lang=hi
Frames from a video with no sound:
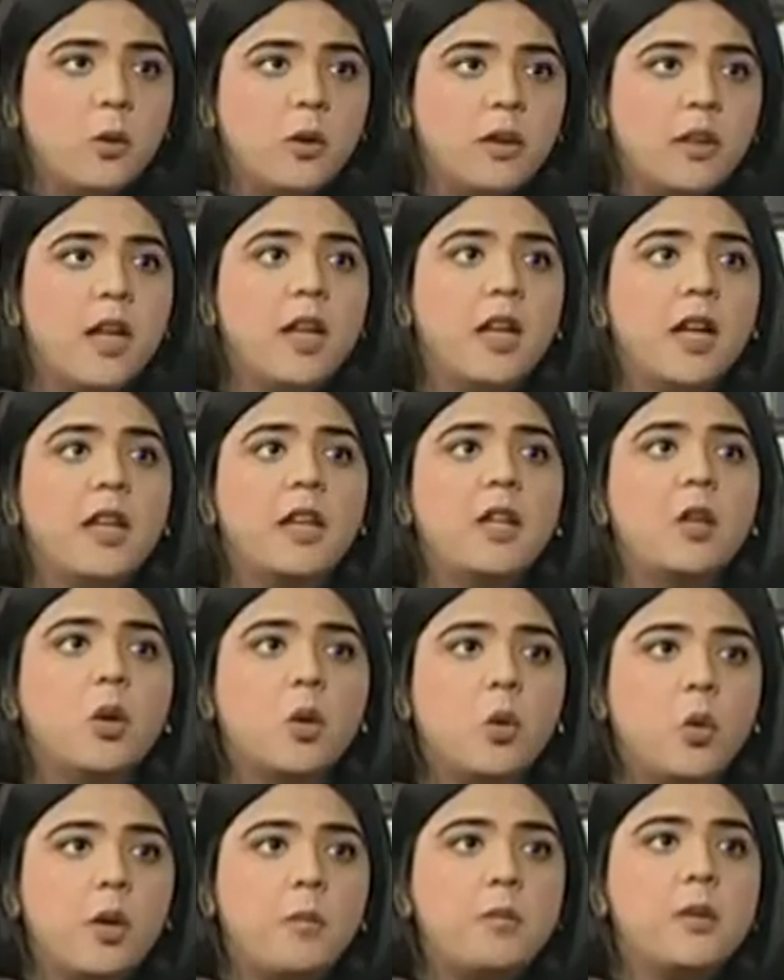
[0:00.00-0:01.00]
होती है यानी कि
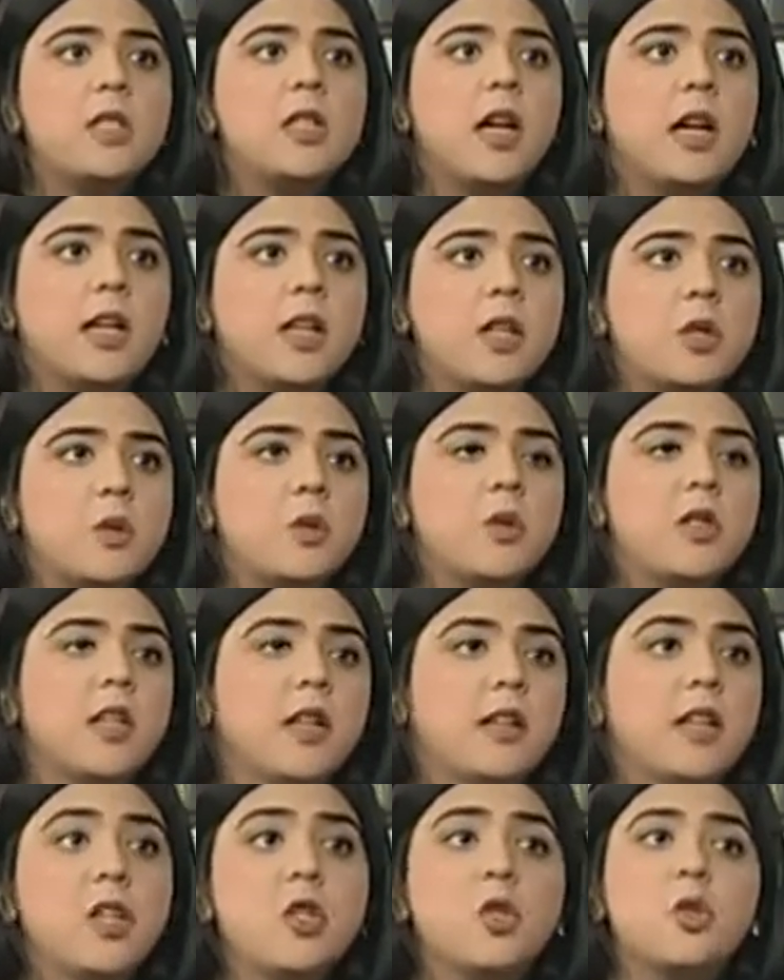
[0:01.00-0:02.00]
कोई भी जाके सुन
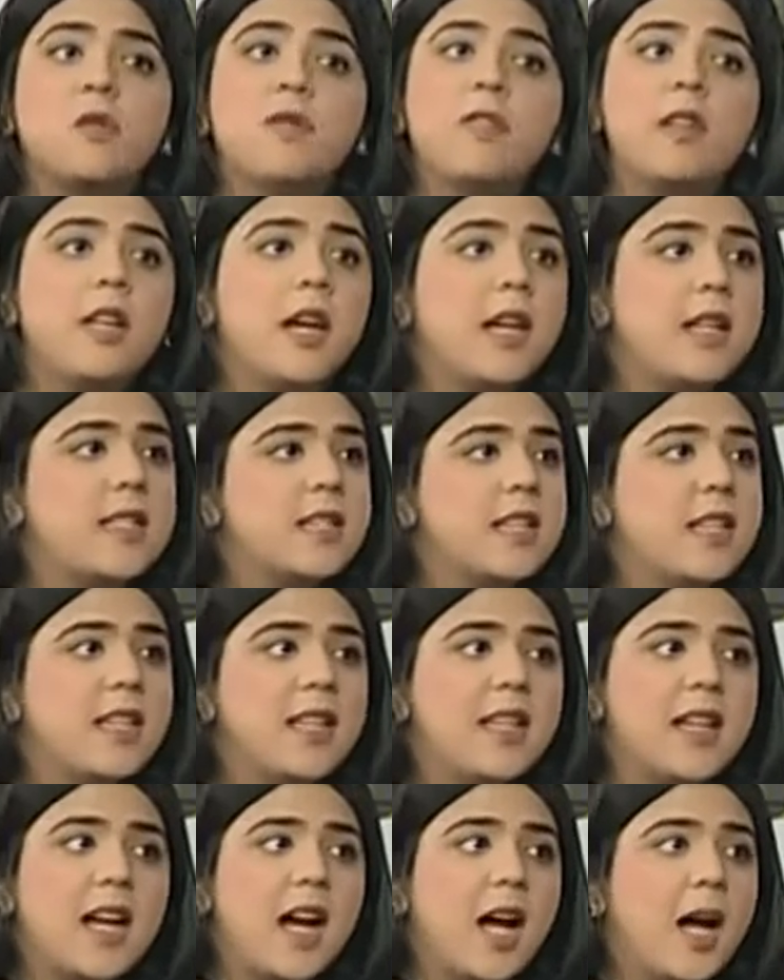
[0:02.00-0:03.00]
सकता है जुवेनाइल्स के
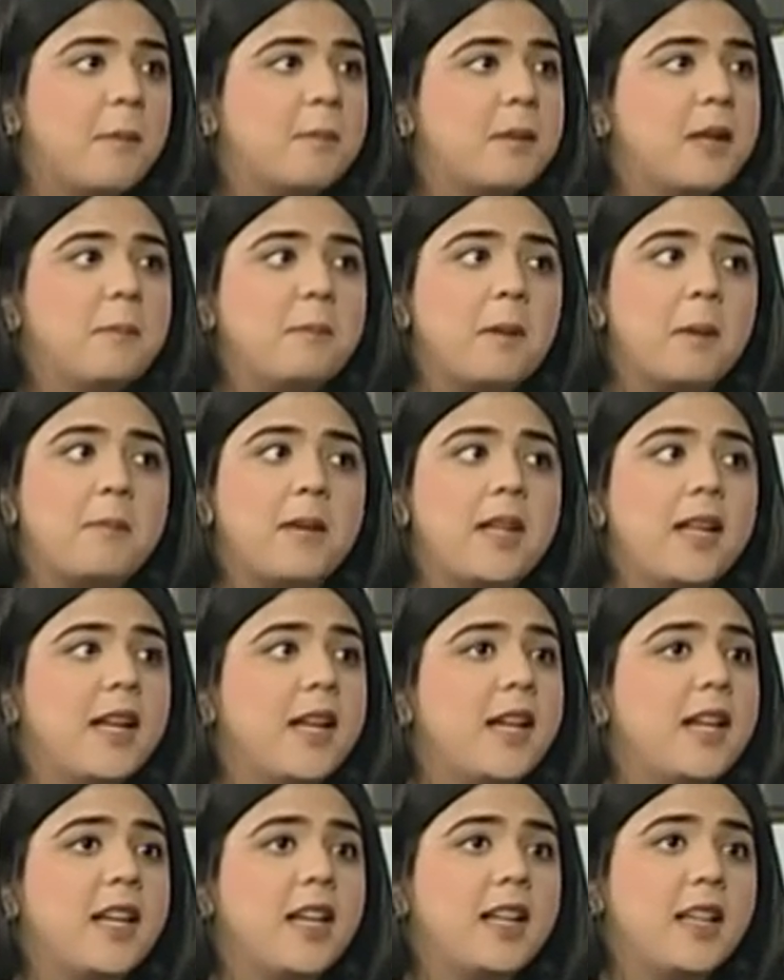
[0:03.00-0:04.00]
लिए आपकी पब्लिक
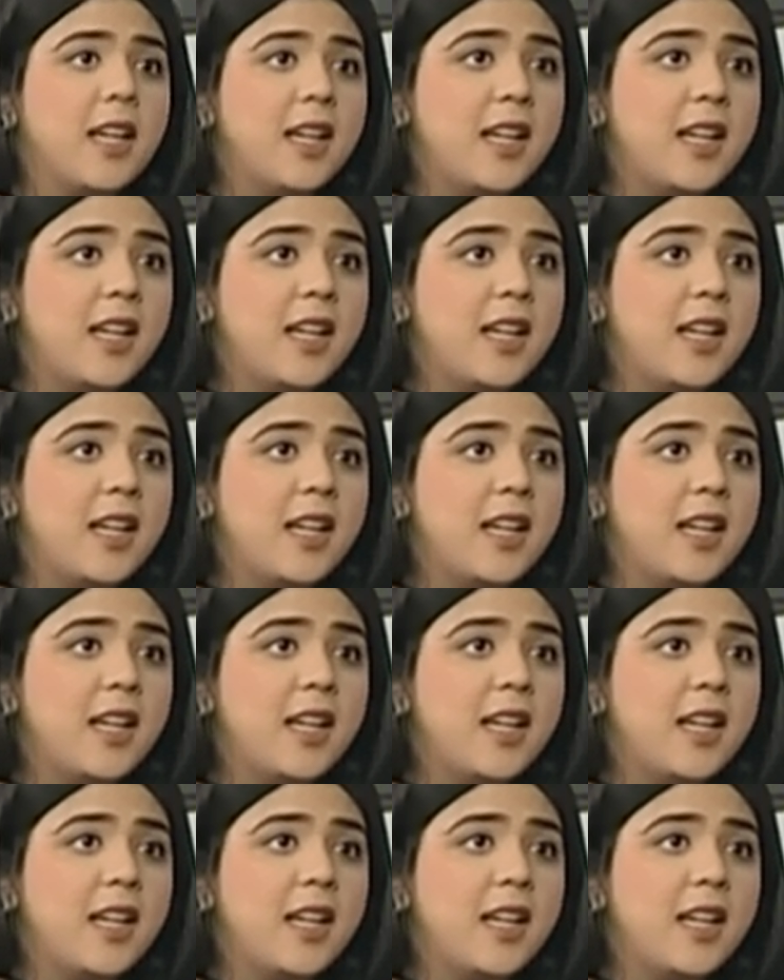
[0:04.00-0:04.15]
हेयरिंग hmm.